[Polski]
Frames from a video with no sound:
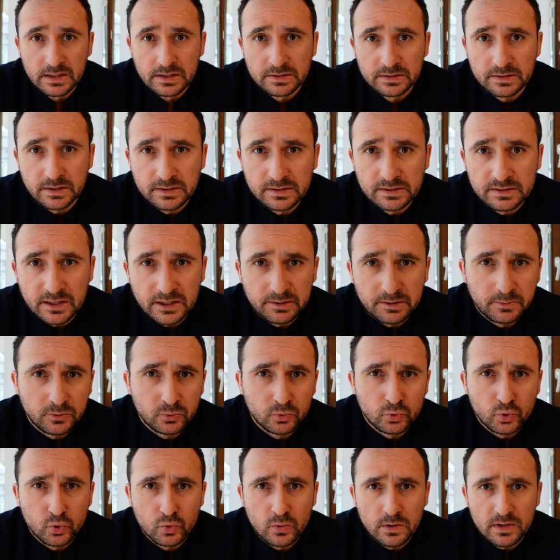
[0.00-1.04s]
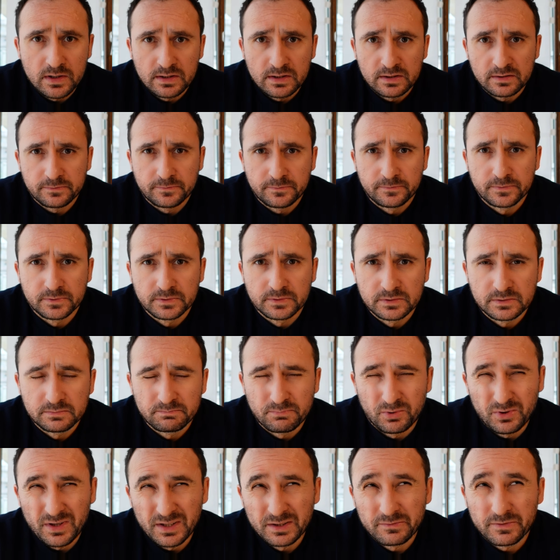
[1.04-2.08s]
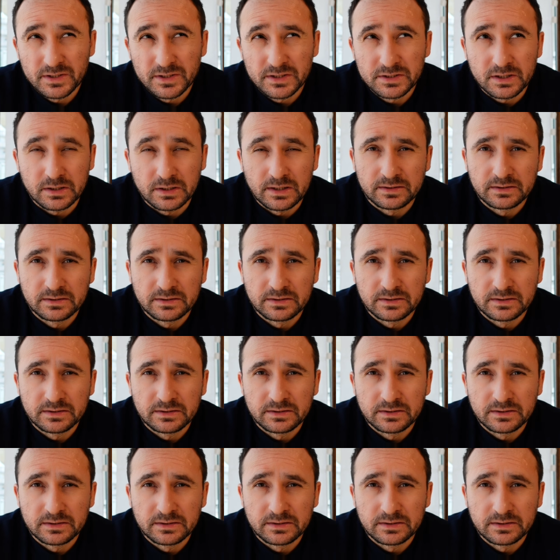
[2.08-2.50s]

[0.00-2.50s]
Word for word: Ten termin ukuła ponad 20